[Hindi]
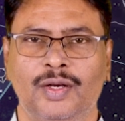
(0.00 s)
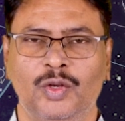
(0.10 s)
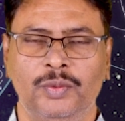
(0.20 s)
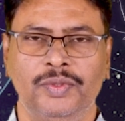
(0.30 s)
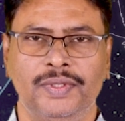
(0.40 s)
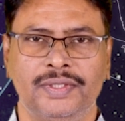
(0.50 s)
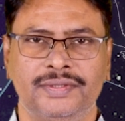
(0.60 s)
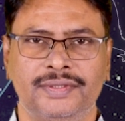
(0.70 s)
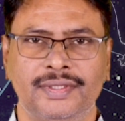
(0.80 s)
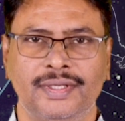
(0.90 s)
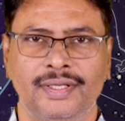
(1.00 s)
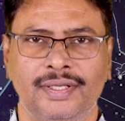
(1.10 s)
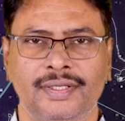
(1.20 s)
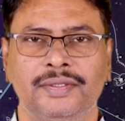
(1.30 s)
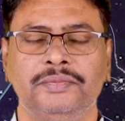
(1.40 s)
हेलो व्यूअर्स
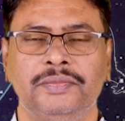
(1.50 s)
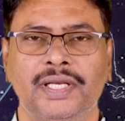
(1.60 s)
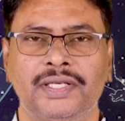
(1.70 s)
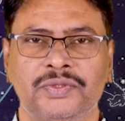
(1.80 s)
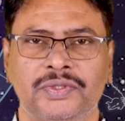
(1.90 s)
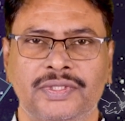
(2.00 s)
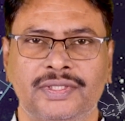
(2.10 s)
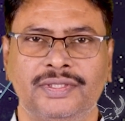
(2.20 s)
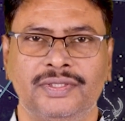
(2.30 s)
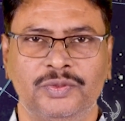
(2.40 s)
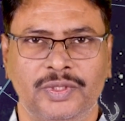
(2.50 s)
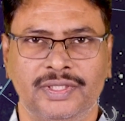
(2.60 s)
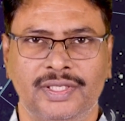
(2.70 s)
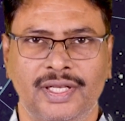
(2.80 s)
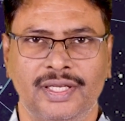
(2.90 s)
मैं एस्ट्रो सर से
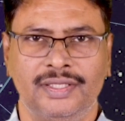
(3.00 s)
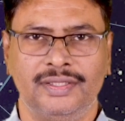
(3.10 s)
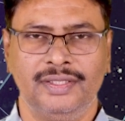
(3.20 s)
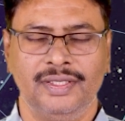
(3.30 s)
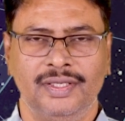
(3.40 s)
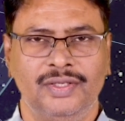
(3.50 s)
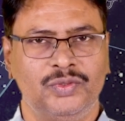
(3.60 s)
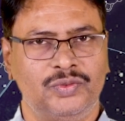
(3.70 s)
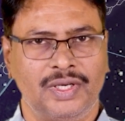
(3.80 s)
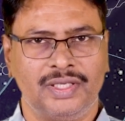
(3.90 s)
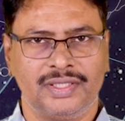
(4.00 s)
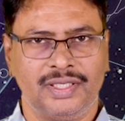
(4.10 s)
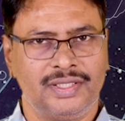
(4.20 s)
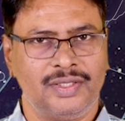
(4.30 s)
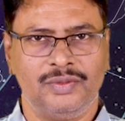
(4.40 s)
सुरेंद्र राय स्वागत
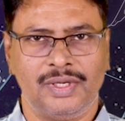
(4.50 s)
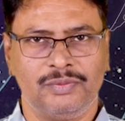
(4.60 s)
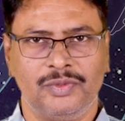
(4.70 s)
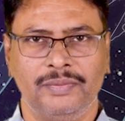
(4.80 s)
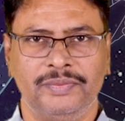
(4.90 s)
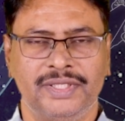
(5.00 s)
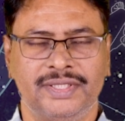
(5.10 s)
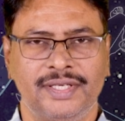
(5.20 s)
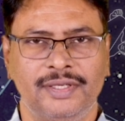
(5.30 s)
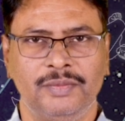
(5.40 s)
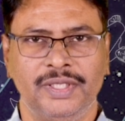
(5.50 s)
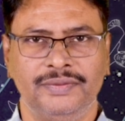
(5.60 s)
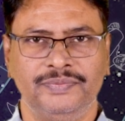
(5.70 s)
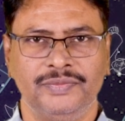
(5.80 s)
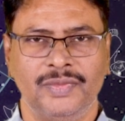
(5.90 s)
करता हूं आपको अपने चैनल में
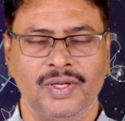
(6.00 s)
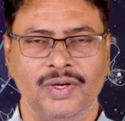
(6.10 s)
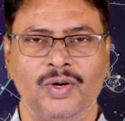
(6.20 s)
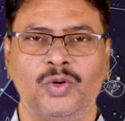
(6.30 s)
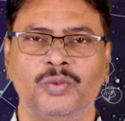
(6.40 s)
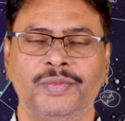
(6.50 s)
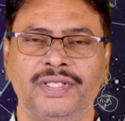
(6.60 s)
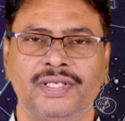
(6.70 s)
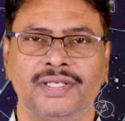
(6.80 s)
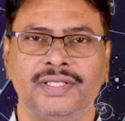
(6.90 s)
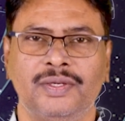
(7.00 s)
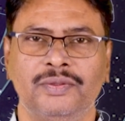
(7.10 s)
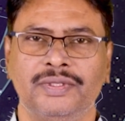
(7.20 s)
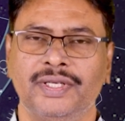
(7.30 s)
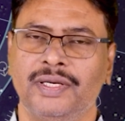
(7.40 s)
और उम्मीद करता
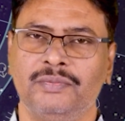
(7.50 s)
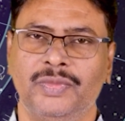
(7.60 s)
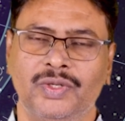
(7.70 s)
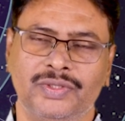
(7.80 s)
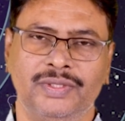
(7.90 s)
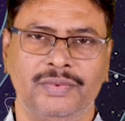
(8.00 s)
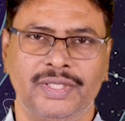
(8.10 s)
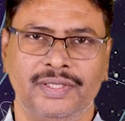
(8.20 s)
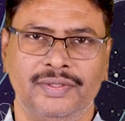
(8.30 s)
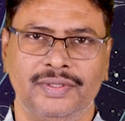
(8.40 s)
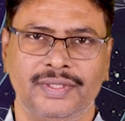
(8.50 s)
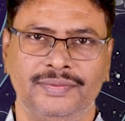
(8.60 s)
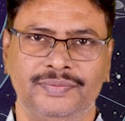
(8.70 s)
हूं कि आप बहुत ही बढ़िया होंगे